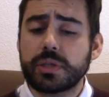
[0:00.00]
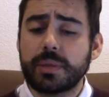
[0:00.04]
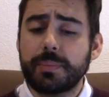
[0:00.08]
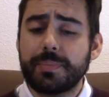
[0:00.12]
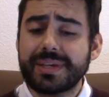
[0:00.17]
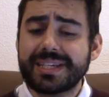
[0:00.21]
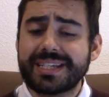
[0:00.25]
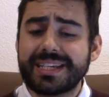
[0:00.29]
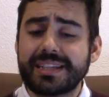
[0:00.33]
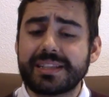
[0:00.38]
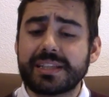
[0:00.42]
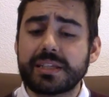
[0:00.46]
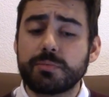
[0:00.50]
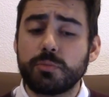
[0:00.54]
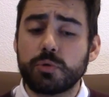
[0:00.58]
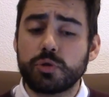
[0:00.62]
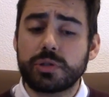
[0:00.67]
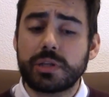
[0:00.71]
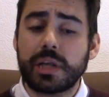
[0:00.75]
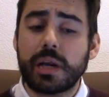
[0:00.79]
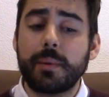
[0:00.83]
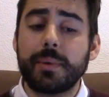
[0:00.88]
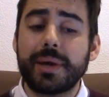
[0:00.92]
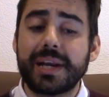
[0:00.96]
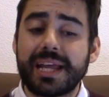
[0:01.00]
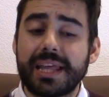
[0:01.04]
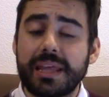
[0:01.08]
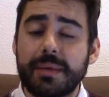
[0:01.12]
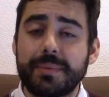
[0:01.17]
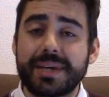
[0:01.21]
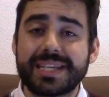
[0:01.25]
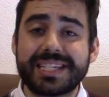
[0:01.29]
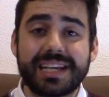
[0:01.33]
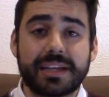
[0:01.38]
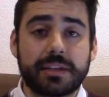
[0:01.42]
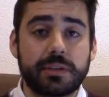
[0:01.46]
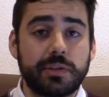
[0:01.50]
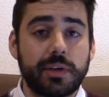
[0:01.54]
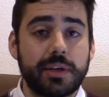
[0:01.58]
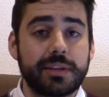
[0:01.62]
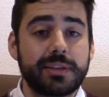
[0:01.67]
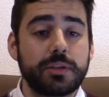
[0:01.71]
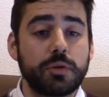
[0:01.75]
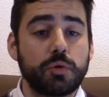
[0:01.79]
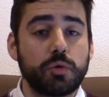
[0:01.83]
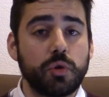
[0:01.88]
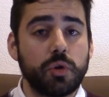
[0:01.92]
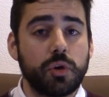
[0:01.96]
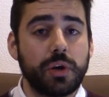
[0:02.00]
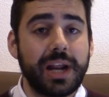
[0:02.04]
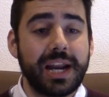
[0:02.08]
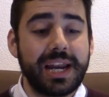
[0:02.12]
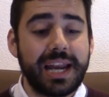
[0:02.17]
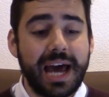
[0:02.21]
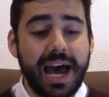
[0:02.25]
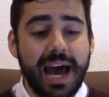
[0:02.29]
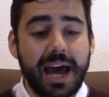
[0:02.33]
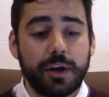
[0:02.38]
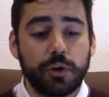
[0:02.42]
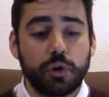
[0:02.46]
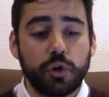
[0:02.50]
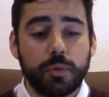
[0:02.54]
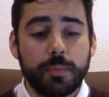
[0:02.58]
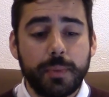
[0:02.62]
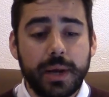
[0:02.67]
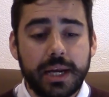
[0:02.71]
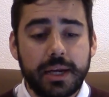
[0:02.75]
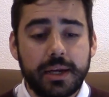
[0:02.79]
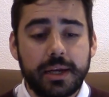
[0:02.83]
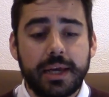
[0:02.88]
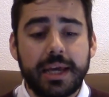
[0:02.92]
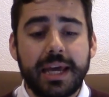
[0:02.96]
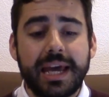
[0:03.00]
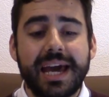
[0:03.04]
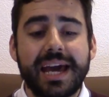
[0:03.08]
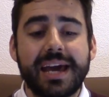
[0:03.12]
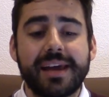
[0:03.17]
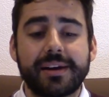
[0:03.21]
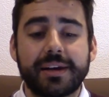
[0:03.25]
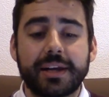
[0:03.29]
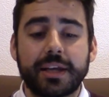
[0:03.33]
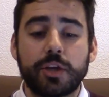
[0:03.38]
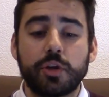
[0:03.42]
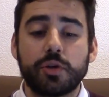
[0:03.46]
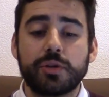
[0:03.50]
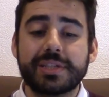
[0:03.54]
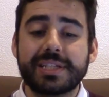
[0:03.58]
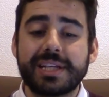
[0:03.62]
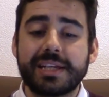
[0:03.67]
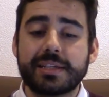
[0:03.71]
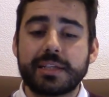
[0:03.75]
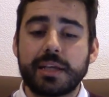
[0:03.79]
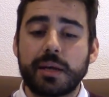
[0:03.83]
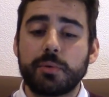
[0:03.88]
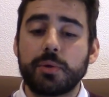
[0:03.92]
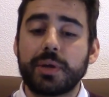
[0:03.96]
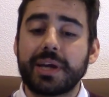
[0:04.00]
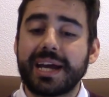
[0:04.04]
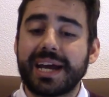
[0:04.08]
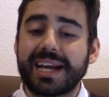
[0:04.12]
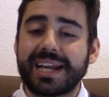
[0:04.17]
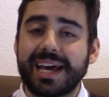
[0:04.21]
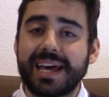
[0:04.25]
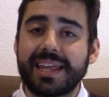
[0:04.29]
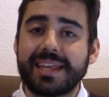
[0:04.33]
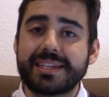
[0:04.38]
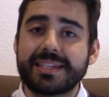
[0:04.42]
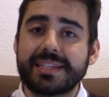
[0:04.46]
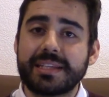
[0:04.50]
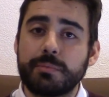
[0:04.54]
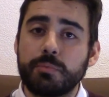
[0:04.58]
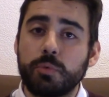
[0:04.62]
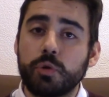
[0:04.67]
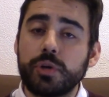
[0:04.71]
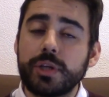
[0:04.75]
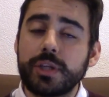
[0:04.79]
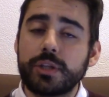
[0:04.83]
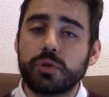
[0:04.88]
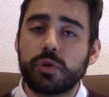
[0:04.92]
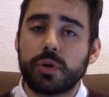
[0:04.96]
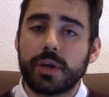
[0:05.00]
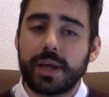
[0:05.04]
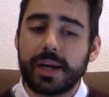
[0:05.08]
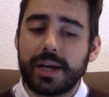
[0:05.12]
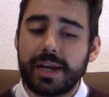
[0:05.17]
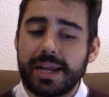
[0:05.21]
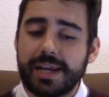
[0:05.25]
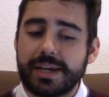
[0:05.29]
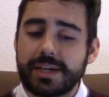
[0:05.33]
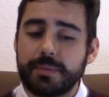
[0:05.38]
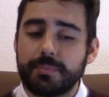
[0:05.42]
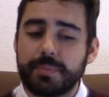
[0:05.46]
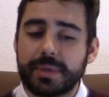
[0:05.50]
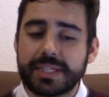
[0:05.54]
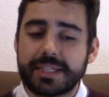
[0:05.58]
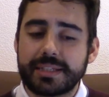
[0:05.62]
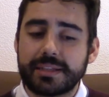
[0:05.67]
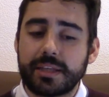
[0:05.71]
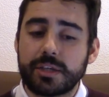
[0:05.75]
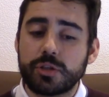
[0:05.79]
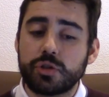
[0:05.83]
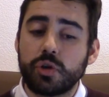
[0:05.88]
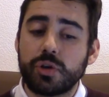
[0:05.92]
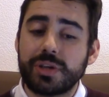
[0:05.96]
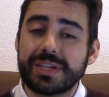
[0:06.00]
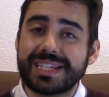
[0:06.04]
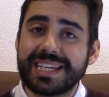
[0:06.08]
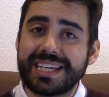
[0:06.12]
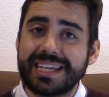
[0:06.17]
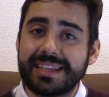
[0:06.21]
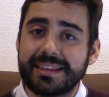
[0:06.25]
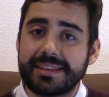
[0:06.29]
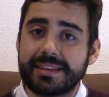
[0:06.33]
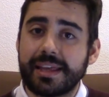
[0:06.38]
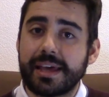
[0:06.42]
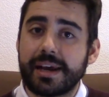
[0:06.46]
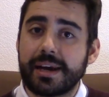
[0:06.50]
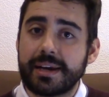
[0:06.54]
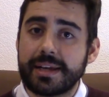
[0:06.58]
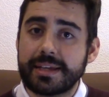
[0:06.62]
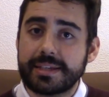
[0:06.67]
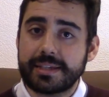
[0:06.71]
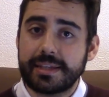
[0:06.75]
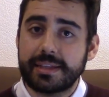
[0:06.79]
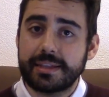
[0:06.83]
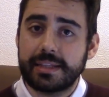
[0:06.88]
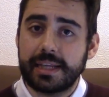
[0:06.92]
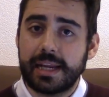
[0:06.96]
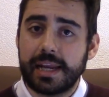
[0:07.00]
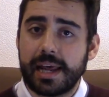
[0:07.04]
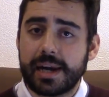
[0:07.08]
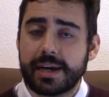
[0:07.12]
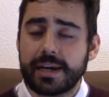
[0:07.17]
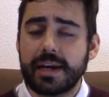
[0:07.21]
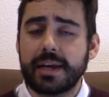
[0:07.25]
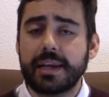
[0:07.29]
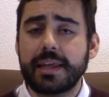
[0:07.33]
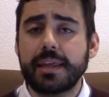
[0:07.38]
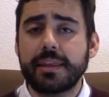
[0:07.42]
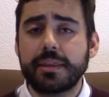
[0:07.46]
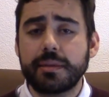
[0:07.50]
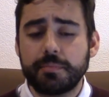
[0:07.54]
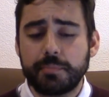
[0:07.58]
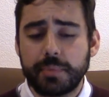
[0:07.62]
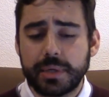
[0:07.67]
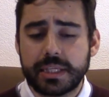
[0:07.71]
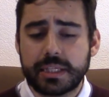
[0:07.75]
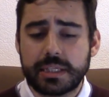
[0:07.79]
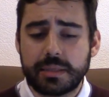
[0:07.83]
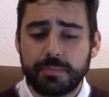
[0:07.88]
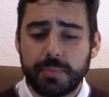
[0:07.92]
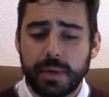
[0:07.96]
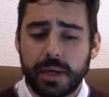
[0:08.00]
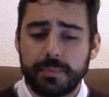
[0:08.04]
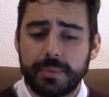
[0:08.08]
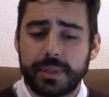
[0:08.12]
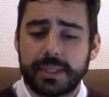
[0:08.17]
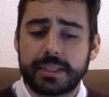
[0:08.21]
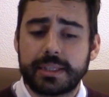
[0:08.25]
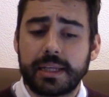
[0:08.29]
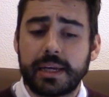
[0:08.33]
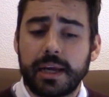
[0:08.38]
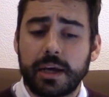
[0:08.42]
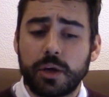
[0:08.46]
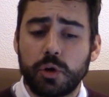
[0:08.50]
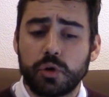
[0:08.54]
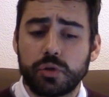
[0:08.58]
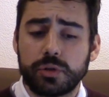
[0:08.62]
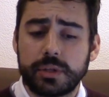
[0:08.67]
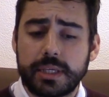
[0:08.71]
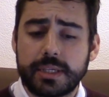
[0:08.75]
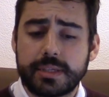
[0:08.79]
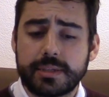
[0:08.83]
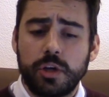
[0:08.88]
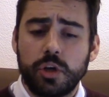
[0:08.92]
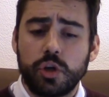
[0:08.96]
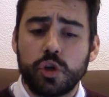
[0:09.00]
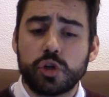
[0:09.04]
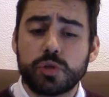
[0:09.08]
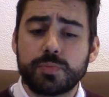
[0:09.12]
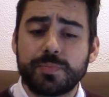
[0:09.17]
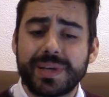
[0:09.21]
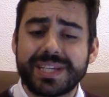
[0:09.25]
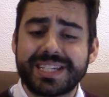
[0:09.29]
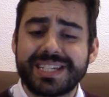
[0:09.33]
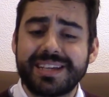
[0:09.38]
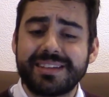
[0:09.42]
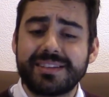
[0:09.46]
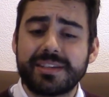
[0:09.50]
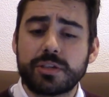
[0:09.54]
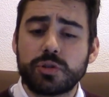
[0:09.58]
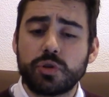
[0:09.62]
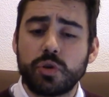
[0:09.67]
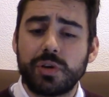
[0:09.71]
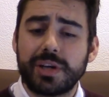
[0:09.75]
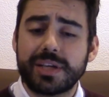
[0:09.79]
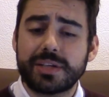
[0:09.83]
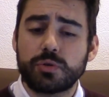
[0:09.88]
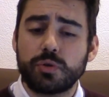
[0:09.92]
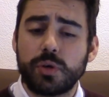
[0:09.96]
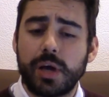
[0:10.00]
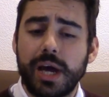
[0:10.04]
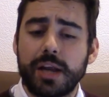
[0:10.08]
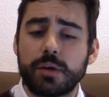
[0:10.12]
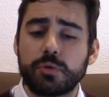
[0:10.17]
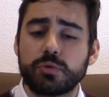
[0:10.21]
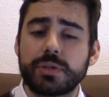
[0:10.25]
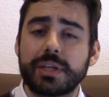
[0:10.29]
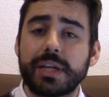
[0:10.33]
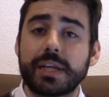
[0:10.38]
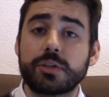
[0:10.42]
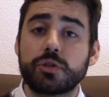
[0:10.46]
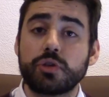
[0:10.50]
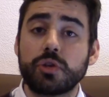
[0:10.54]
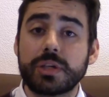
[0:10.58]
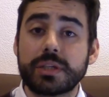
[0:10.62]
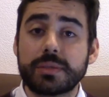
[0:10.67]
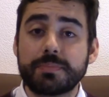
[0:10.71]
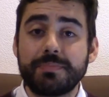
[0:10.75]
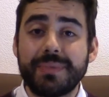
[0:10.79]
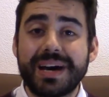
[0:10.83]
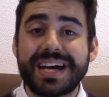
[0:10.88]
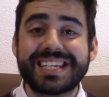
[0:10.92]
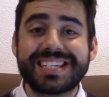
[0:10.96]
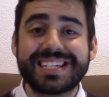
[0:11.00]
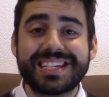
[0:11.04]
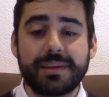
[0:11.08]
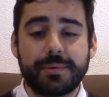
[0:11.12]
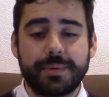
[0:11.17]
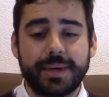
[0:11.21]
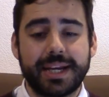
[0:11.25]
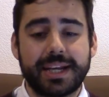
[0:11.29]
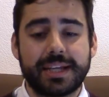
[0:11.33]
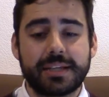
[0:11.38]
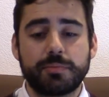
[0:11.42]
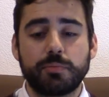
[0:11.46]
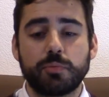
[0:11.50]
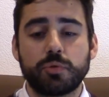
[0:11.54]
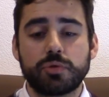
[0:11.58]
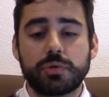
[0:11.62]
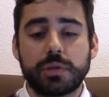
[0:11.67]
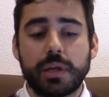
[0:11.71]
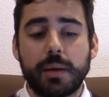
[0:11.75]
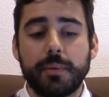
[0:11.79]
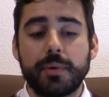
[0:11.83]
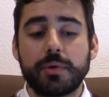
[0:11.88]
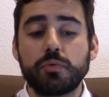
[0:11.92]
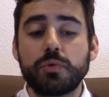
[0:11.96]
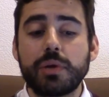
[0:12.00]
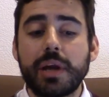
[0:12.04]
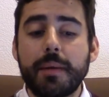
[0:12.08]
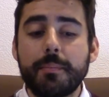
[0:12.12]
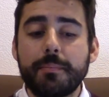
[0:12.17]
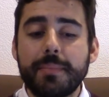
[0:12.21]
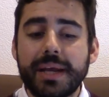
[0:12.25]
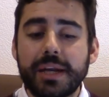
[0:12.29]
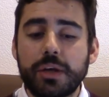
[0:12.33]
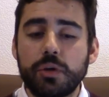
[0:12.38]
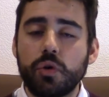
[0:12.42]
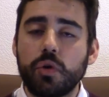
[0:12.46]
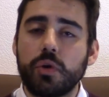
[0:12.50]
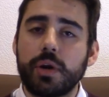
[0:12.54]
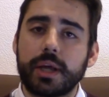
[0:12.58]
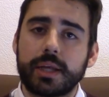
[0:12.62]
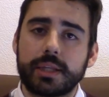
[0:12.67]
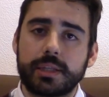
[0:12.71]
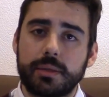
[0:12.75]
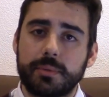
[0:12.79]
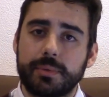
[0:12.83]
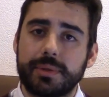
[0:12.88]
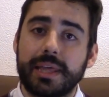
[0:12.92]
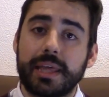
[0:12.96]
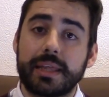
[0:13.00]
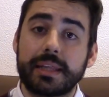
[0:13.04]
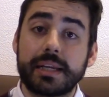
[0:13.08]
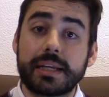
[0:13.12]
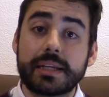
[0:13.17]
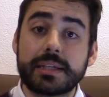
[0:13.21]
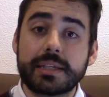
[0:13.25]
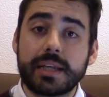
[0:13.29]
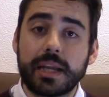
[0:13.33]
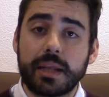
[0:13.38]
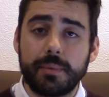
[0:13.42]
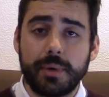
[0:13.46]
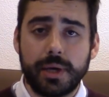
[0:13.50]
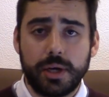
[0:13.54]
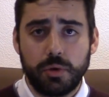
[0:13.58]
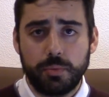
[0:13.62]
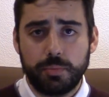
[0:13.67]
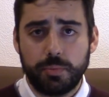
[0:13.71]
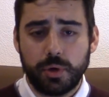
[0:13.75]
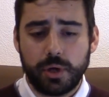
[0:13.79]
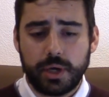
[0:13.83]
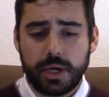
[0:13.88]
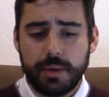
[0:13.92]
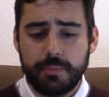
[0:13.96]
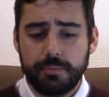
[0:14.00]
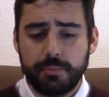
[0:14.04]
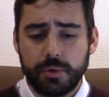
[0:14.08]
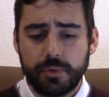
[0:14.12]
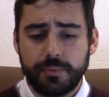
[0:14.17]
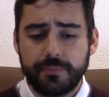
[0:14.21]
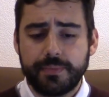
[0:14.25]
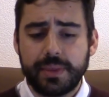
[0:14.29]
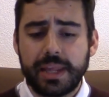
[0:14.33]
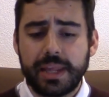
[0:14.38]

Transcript: de pacientes mostraban además actividad neuronal anormal en regiones del cerebro encargadas de monitorear las representaciones internas de la realidad, principalmente en la corteza. Los pacientes con las alucinaciones más severas mostraban una menor actividad en el cerebelo, por ejemplo.